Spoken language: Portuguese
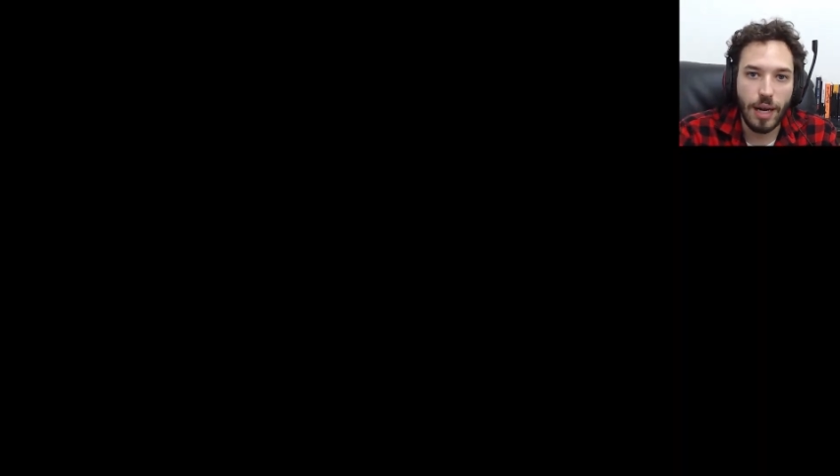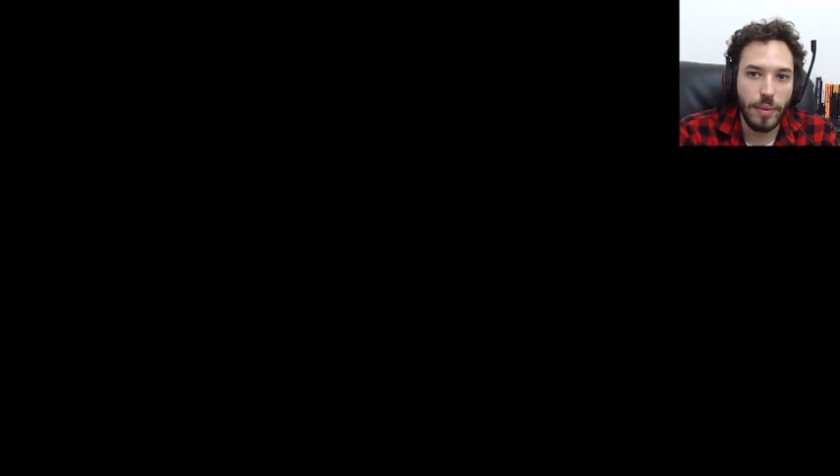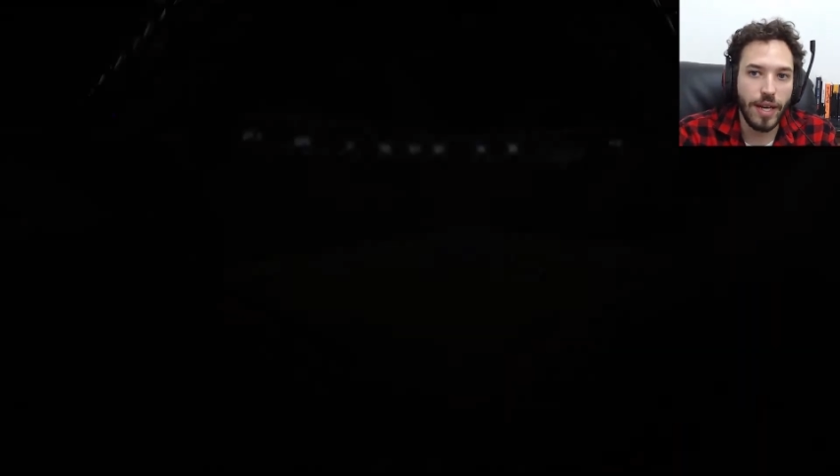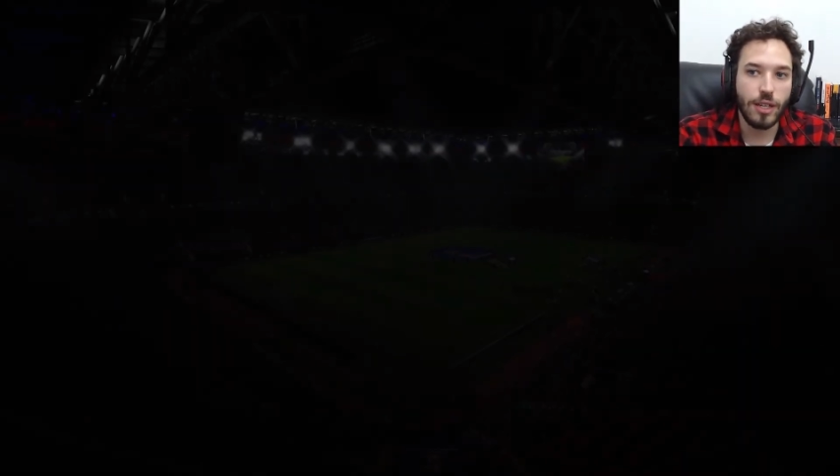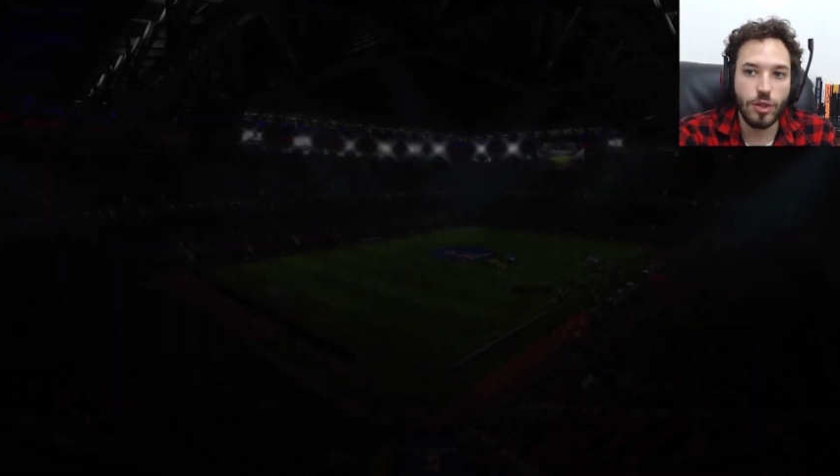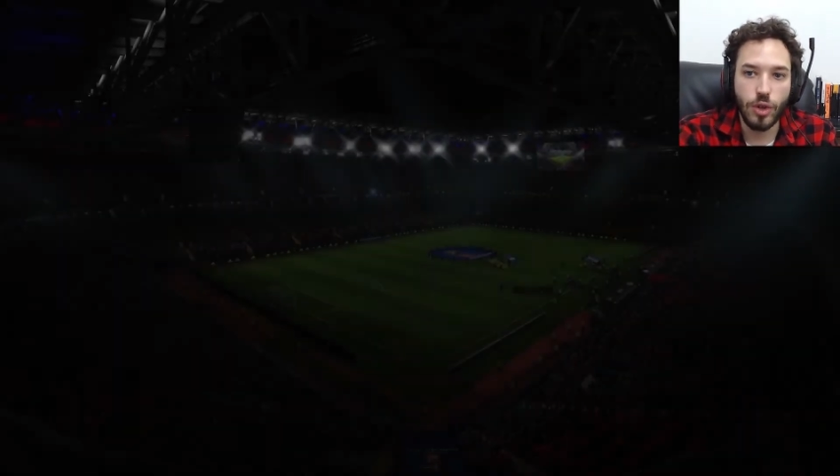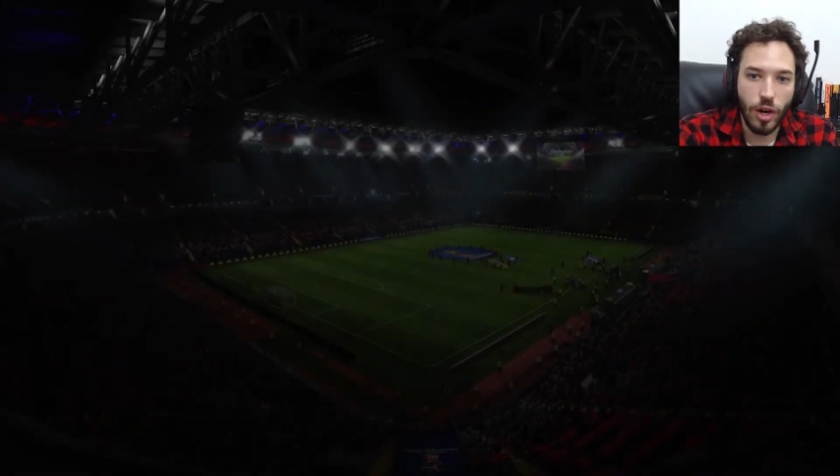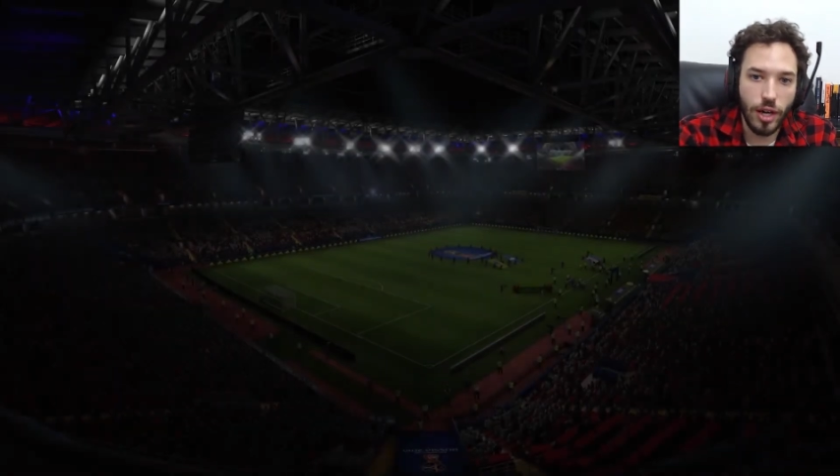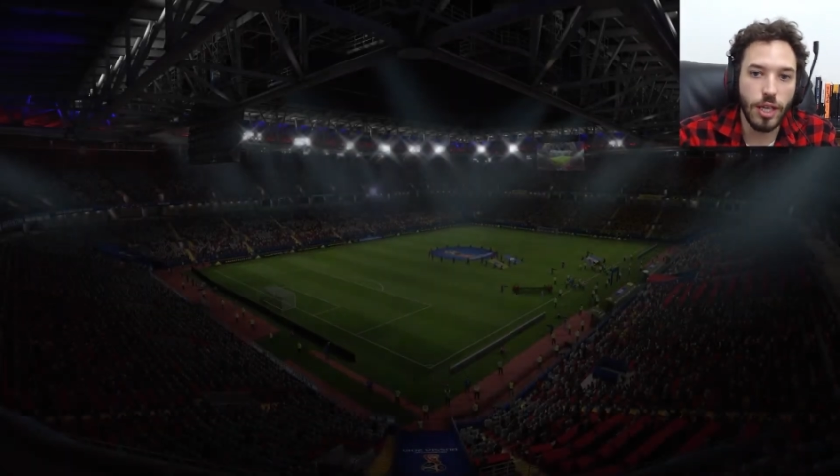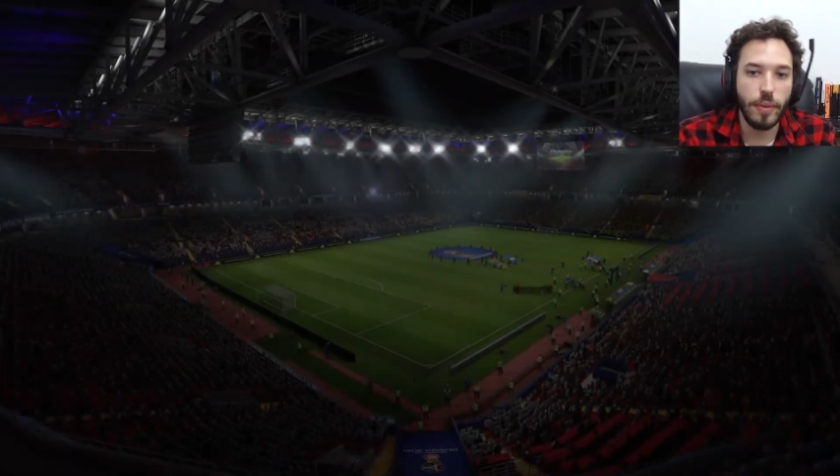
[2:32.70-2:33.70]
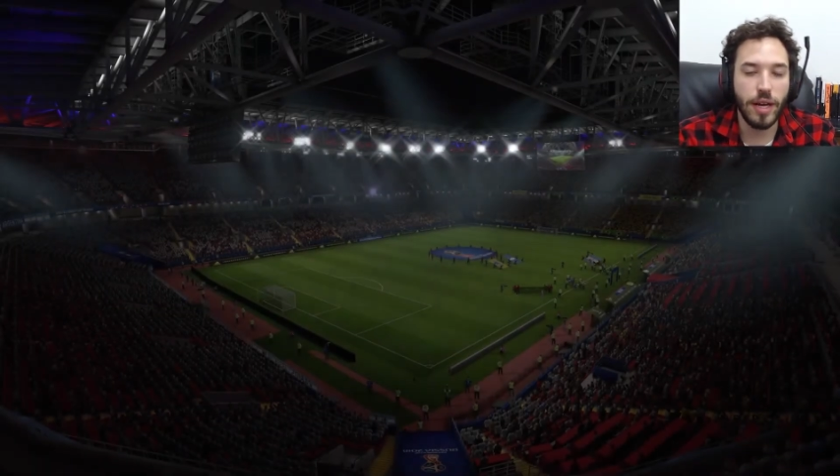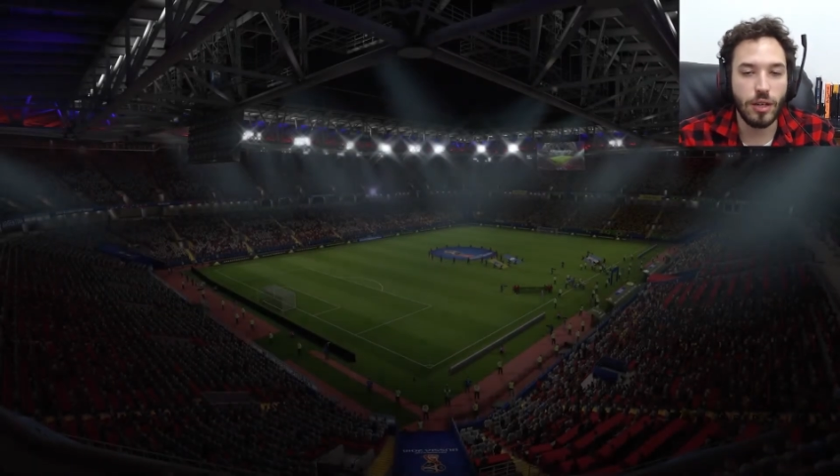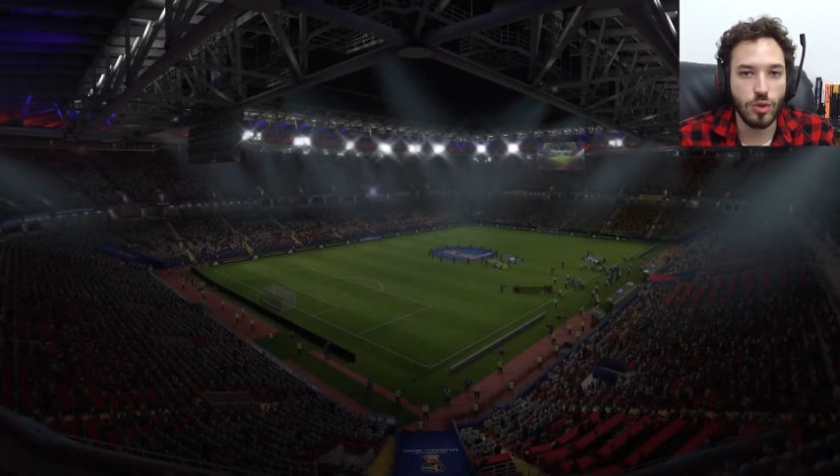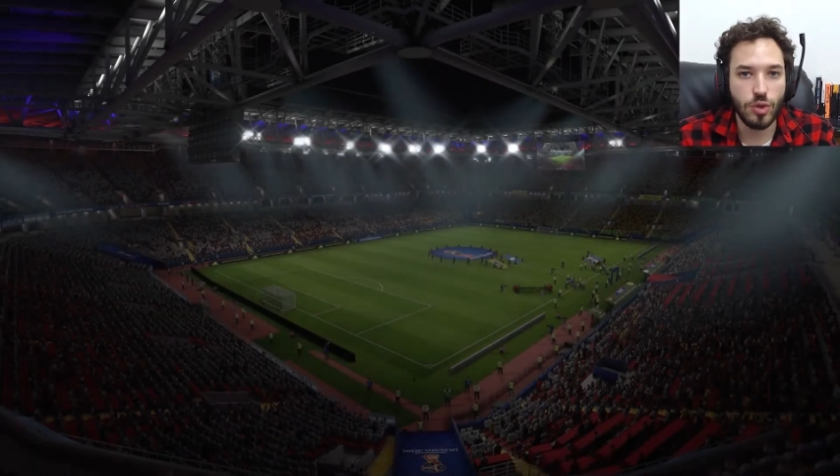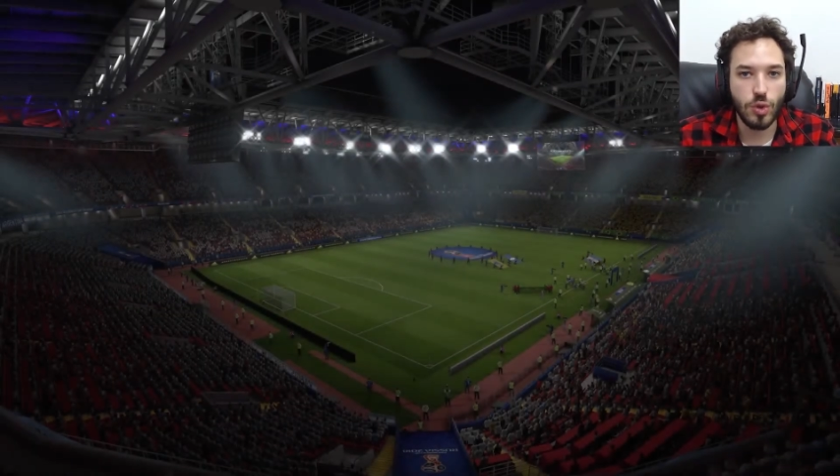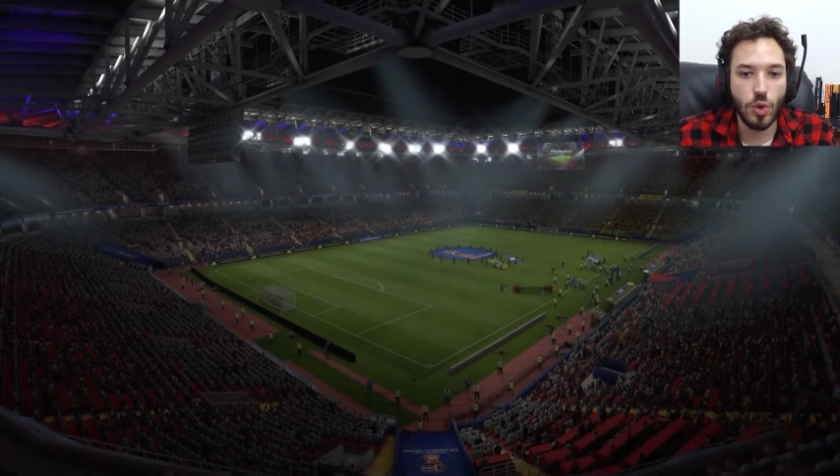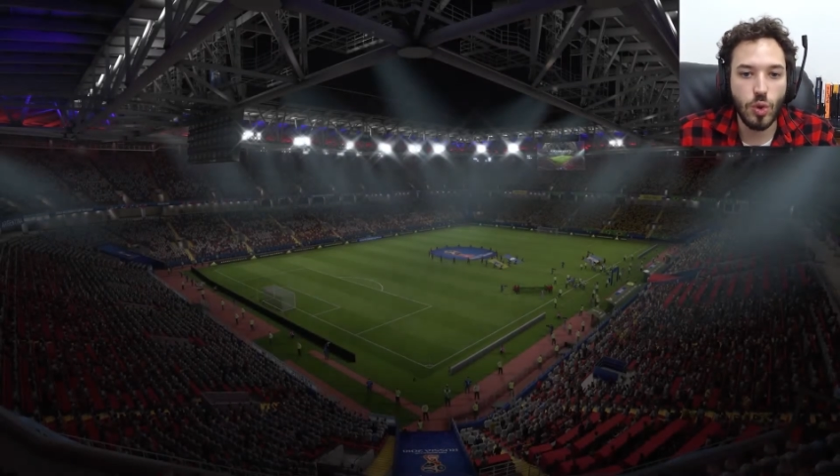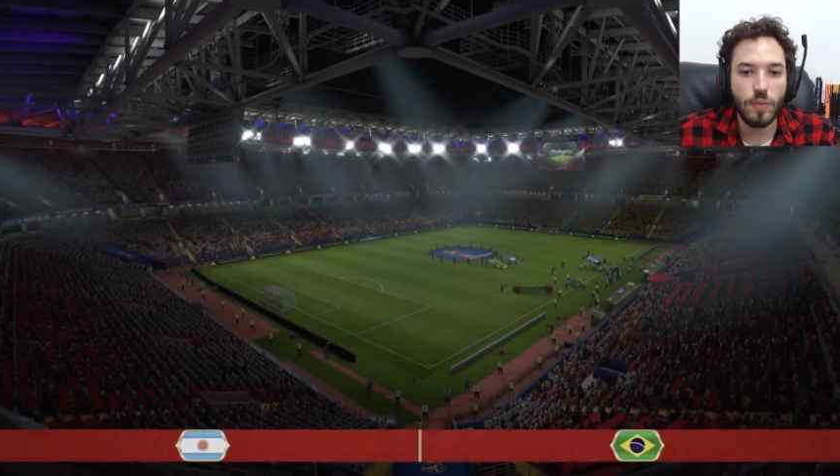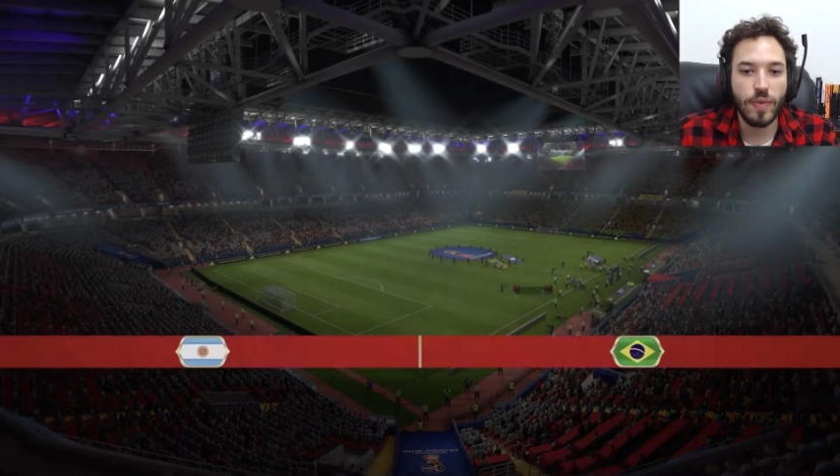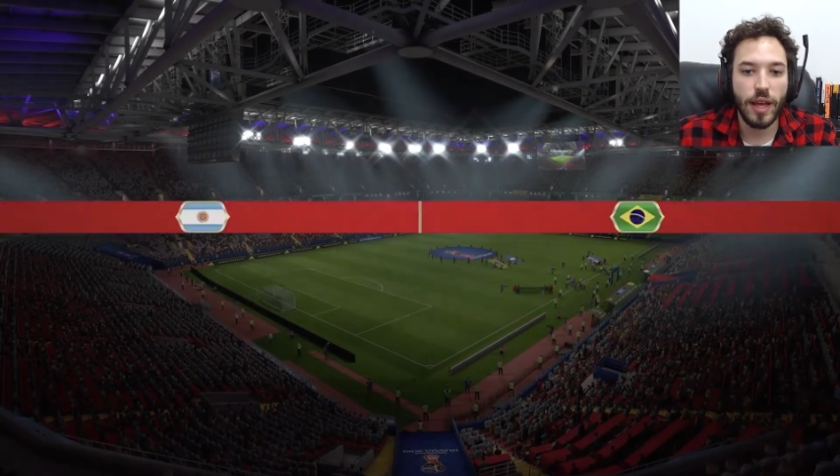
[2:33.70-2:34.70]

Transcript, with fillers: América do Norte, América do Sul,